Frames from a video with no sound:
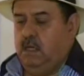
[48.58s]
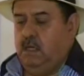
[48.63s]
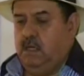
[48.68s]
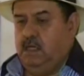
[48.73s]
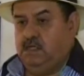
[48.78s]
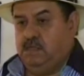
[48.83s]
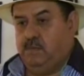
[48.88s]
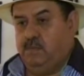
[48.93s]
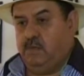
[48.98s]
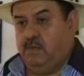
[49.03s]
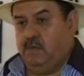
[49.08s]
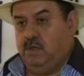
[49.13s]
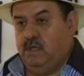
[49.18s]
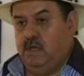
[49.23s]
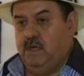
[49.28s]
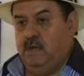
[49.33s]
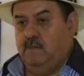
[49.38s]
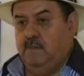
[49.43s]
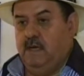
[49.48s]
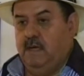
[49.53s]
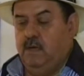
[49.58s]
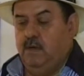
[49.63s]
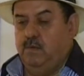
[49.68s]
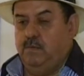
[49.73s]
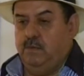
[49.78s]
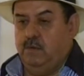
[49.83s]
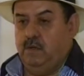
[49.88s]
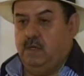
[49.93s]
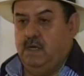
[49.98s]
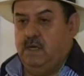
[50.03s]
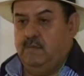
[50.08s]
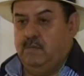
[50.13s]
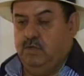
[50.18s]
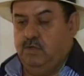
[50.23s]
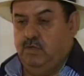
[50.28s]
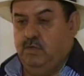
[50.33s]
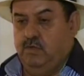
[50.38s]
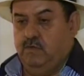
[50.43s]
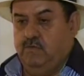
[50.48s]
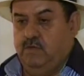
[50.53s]
Esse programa é um programa
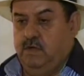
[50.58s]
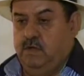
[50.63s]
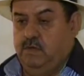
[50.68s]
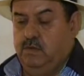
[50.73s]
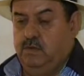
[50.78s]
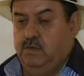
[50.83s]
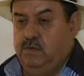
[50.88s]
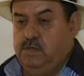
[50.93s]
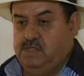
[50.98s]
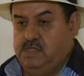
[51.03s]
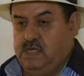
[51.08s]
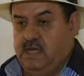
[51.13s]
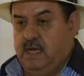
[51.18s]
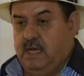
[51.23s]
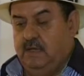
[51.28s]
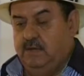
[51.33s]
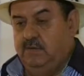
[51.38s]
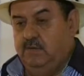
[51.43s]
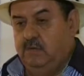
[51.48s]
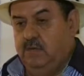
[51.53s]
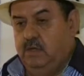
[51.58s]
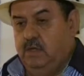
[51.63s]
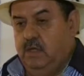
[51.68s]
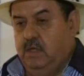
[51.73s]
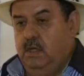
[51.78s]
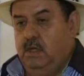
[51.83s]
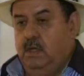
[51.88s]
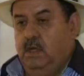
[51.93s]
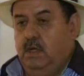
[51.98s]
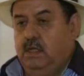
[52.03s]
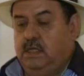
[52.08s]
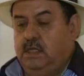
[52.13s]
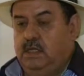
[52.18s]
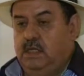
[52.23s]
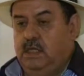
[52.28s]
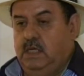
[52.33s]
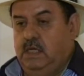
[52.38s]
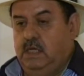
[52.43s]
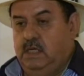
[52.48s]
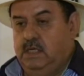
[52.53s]
do governo do estado
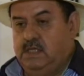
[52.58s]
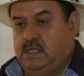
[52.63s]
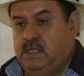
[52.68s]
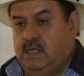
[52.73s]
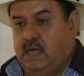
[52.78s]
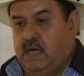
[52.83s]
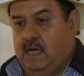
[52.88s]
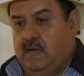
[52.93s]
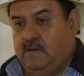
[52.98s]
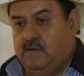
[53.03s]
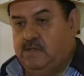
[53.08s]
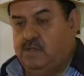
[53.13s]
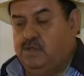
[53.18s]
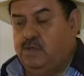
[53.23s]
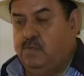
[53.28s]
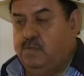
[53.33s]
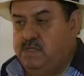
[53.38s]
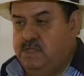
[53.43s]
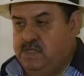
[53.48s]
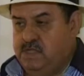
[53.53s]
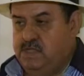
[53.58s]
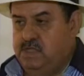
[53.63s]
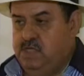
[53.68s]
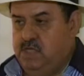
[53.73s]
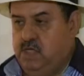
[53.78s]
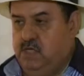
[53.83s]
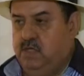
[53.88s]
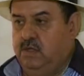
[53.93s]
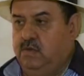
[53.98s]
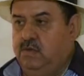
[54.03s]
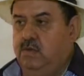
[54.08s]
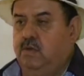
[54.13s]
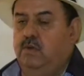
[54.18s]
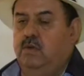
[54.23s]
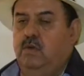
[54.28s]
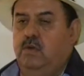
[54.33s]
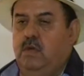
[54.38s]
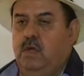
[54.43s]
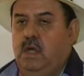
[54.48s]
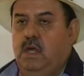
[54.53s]
que está
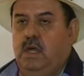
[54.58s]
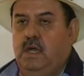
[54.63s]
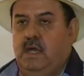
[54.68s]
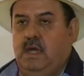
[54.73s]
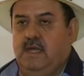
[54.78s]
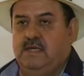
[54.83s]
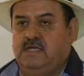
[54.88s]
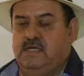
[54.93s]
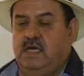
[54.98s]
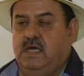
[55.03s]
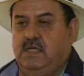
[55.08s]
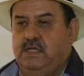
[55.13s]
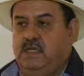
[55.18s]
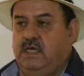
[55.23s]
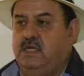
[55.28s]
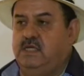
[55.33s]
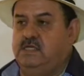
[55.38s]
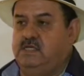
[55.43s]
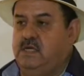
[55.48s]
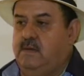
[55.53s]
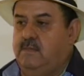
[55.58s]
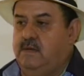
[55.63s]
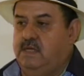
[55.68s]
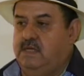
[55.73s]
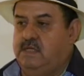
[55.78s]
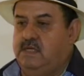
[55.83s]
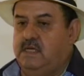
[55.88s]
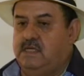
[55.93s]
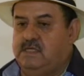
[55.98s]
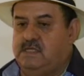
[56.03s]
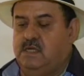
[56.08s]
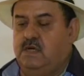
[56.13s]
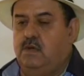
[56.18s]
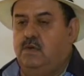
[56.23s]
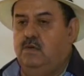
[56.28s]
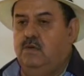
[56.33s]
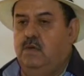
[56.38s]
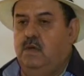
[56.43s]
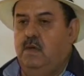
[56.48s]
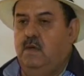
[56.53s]
subsidiando as carteiras de
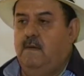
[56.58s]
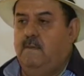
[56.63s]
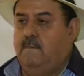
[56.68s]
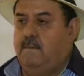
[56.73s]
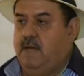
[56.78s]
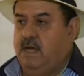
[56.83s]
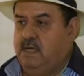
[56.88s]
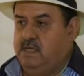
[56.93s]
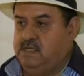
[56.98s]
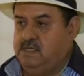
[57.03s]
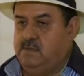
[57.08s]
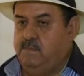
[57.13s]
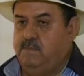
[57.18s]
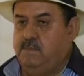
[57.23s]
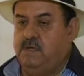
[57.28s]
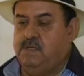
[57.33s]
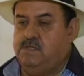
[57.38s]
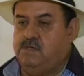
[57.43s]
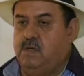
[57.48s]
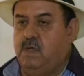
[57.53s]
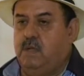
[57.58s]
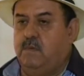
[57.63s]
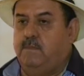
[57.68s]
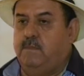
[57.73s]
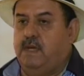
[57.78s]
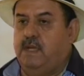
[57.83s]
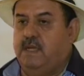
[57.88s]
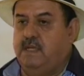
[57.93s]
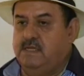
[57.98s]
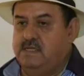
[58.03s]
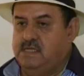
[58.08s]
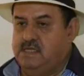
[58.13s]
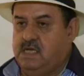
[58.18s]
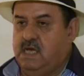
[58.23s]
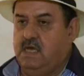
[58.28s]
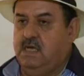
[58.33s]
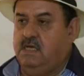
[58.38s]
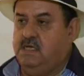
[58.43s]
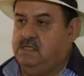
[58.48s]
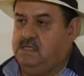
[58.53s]
habilitação para esse pessoal, para
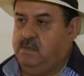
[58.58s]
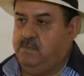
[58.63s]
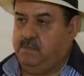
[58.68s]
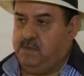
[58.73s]
lançar esse